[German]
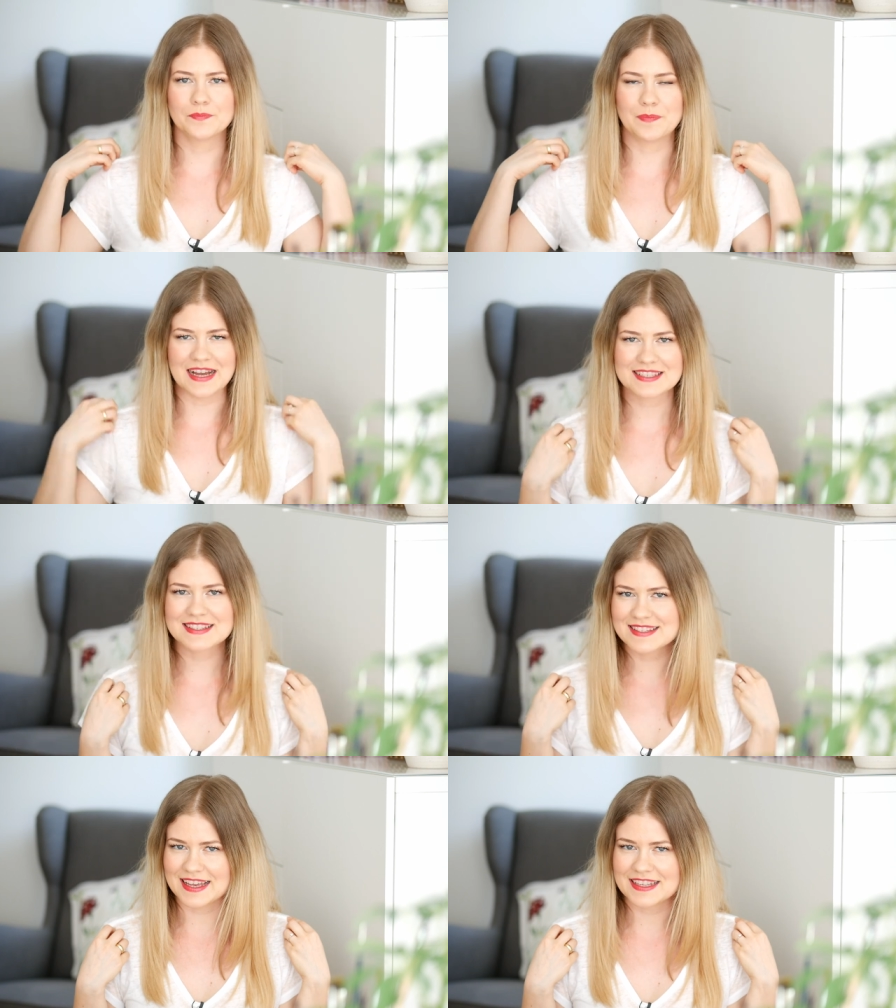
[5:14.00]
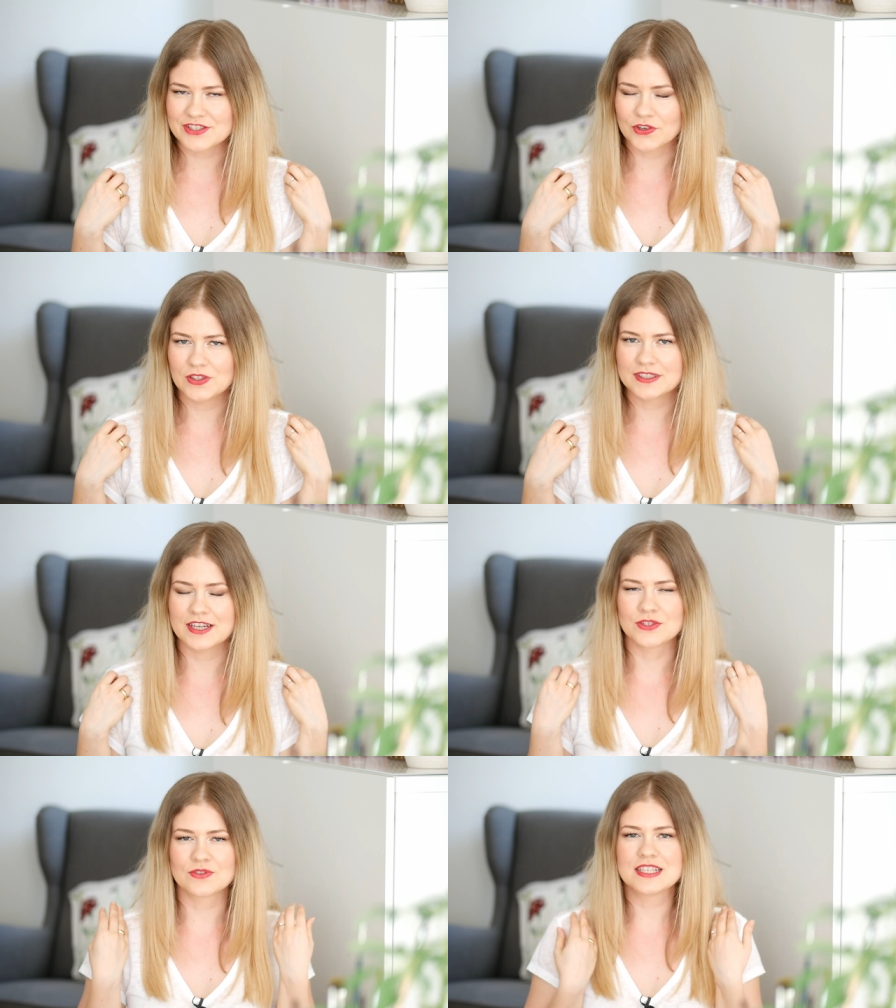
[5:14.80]
passend sein sollte,
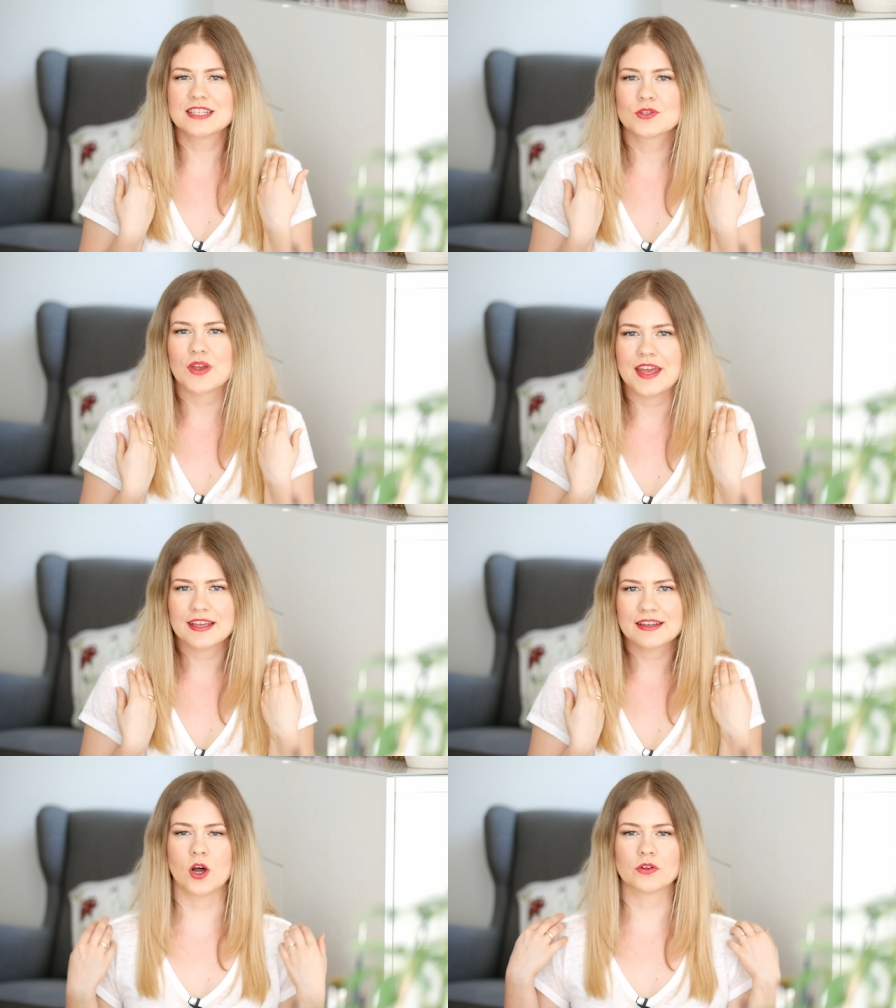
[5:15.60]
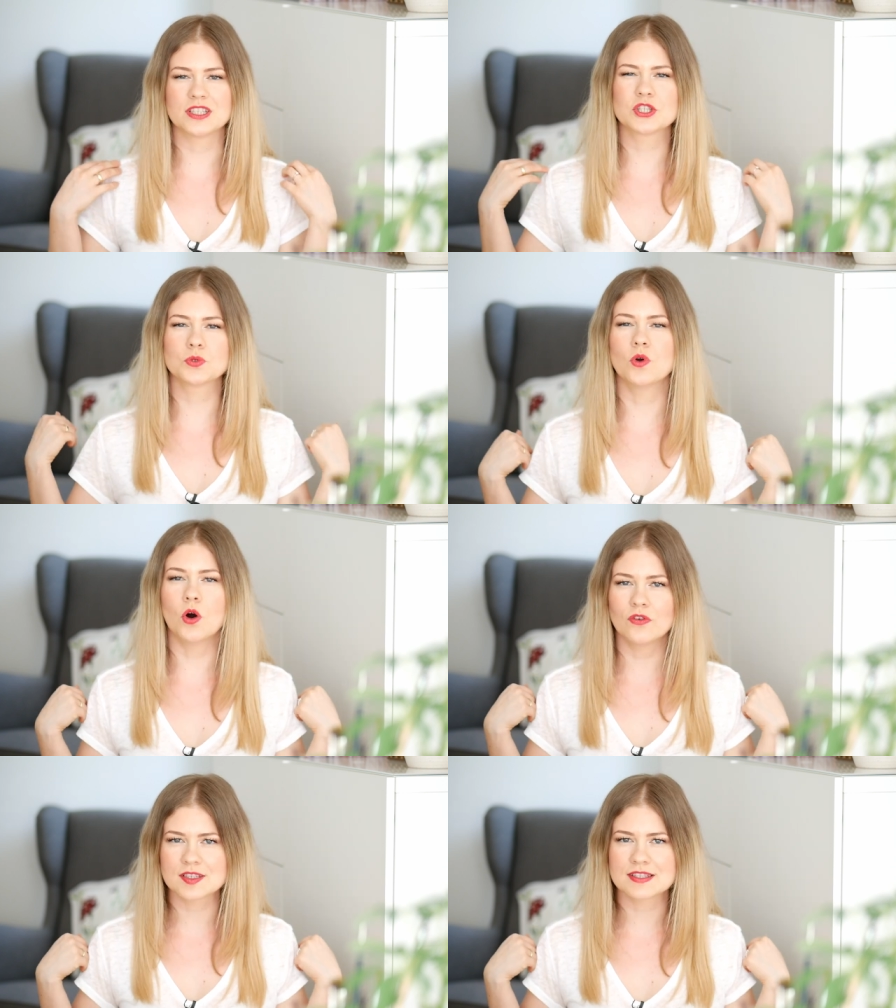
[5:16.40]
also nicht zu eng, auch nicht zu
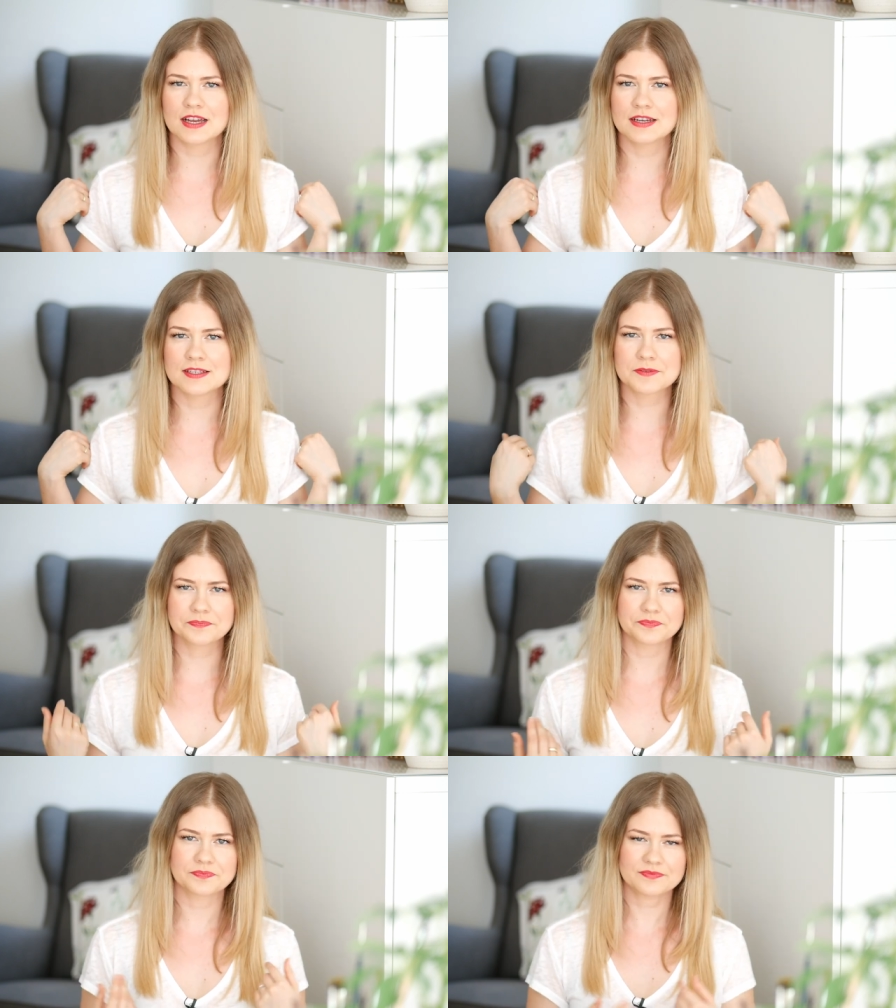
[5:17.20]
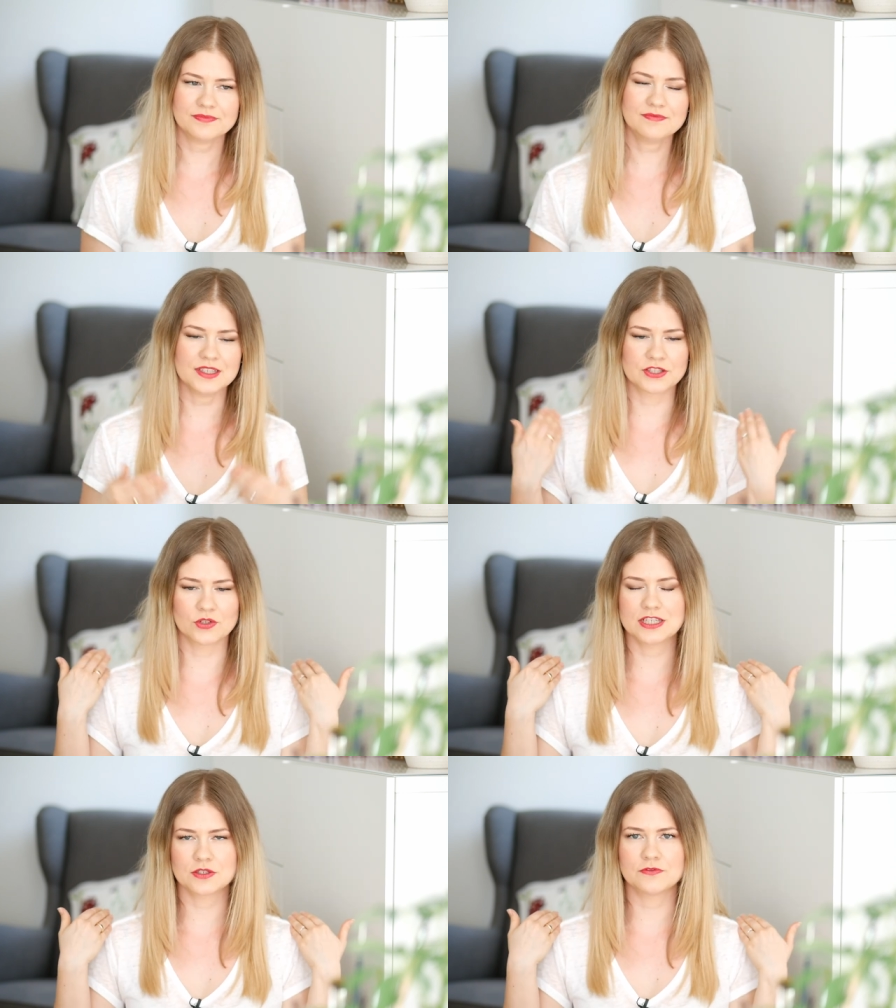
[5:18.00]
oversized.
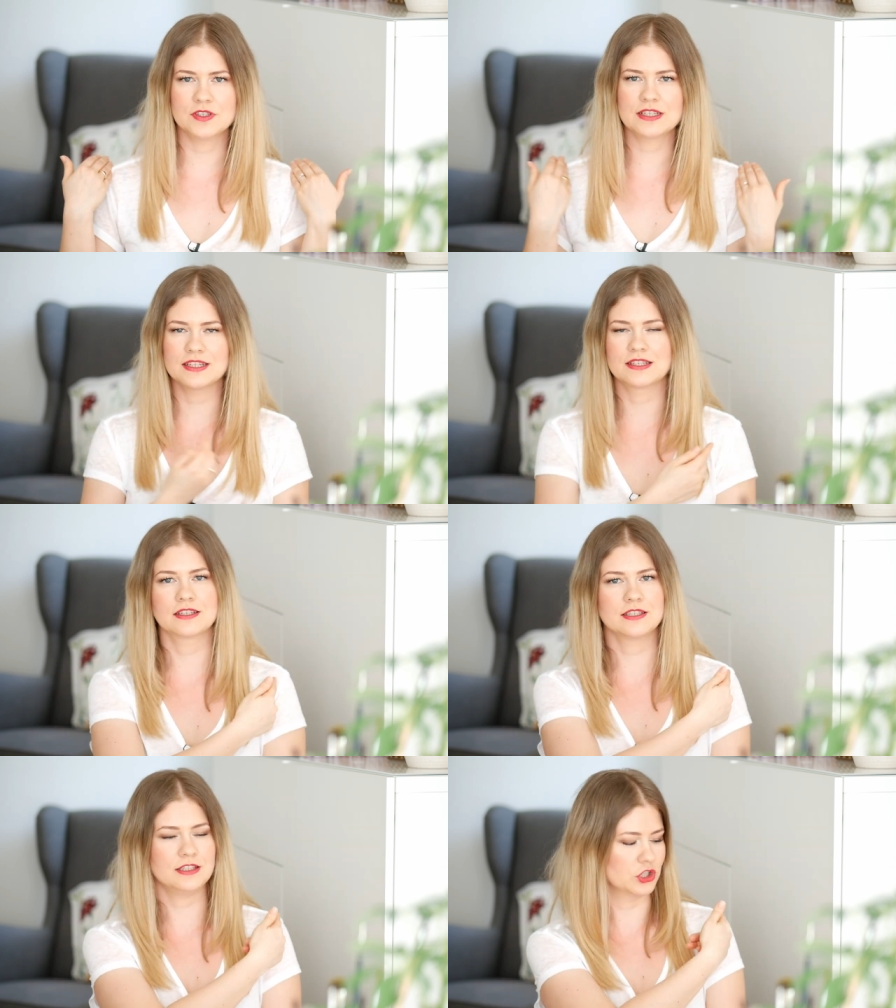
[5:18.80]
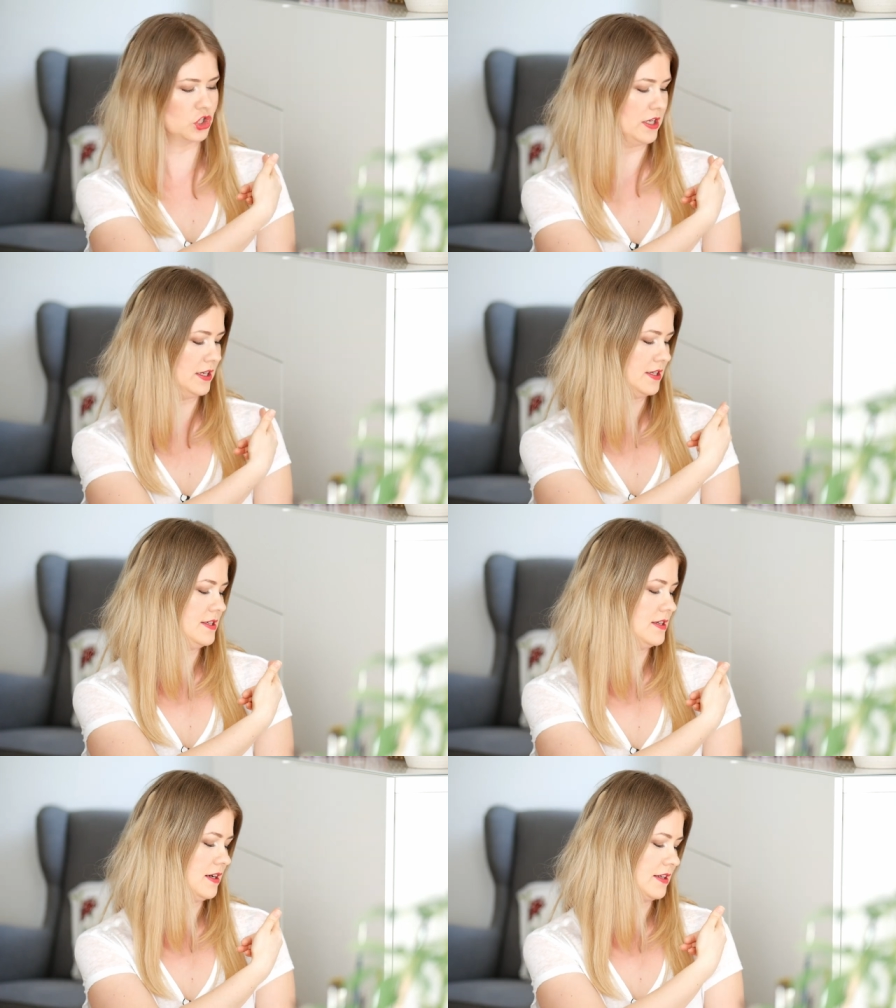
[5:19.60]
Sollte also wirklich an der richtigen Stelle
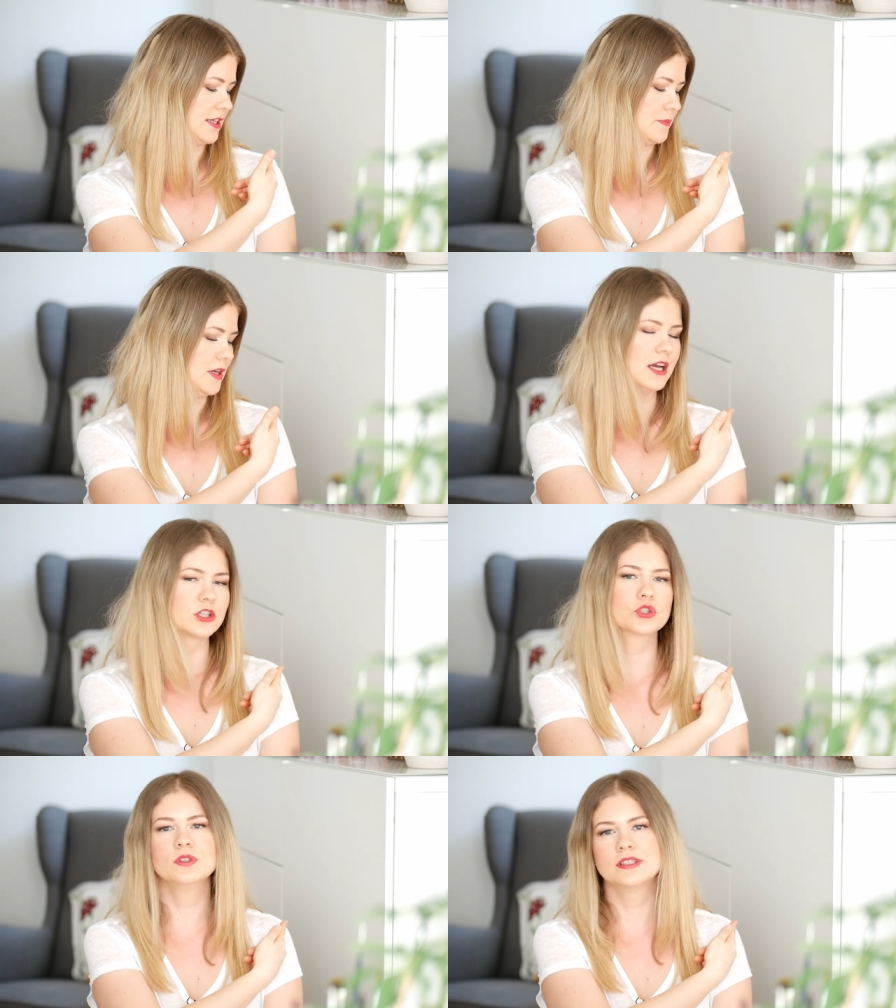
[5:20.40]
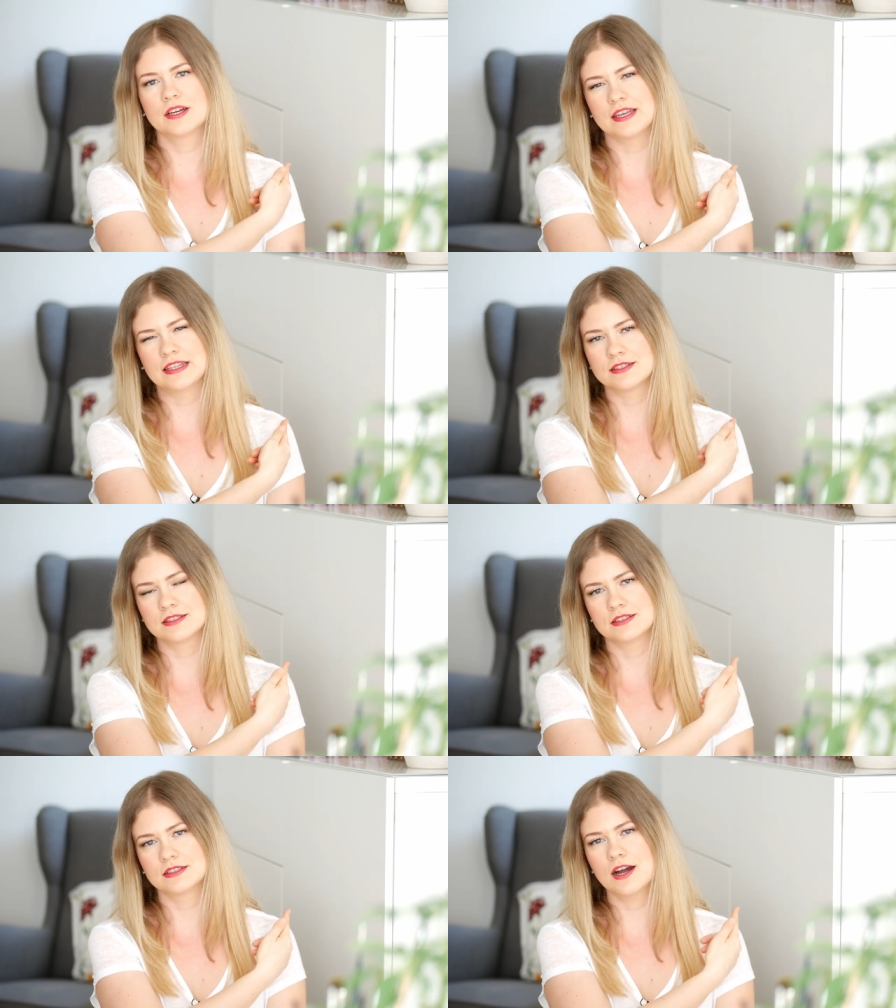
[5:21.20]
hier an dem
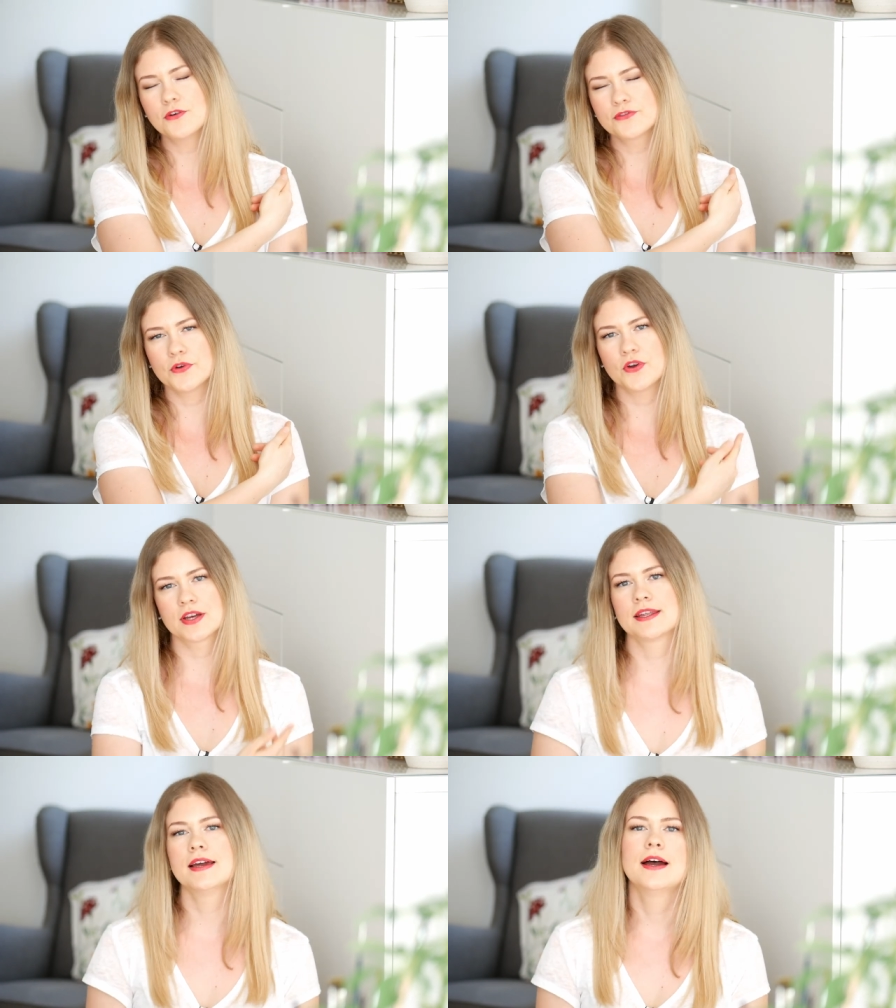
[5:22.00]
Schulterende aufhören.